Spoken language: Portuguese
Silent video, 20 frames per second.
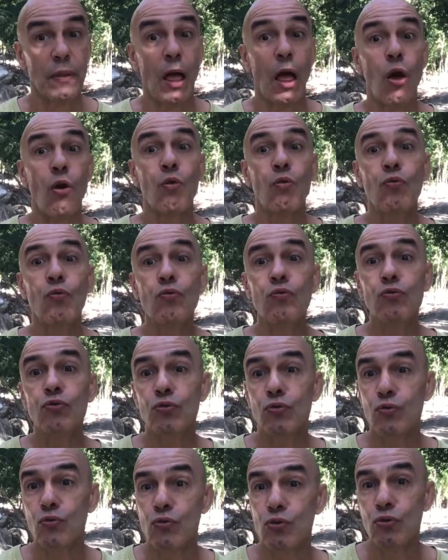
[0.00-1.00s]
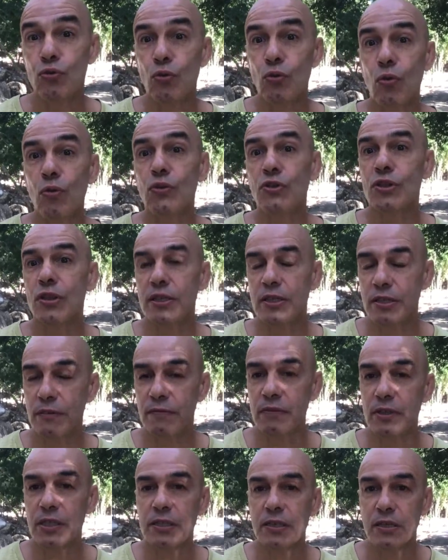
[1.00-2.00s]
alguns dos dons da
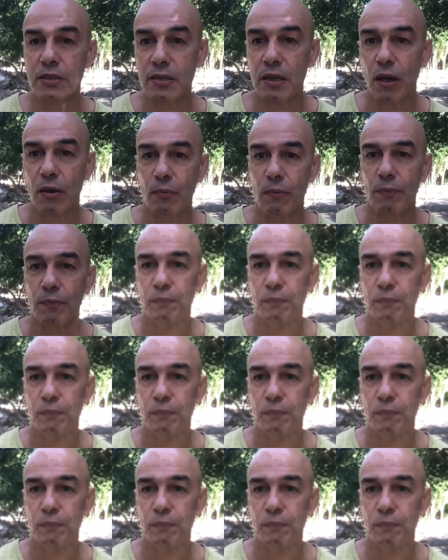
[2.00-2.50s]
civilização.